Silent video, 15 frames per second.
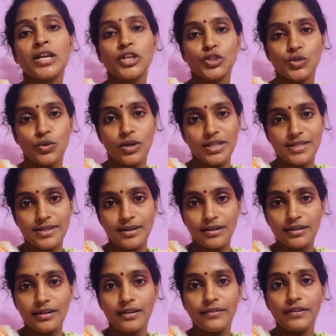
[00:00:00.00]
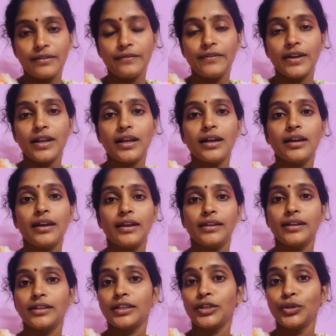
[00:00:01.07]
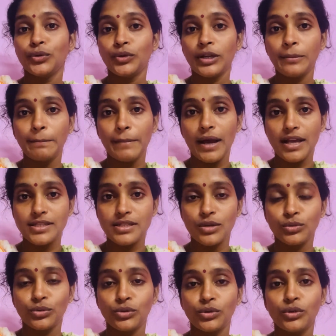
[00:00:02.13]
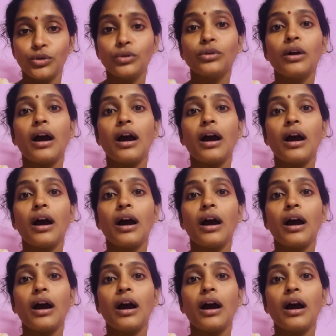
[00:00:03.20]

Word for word: సో అది స్ట్రక్ అవ్వడం వల్ల ఏదైతే యూరిన్ పాస్ అవుతుందో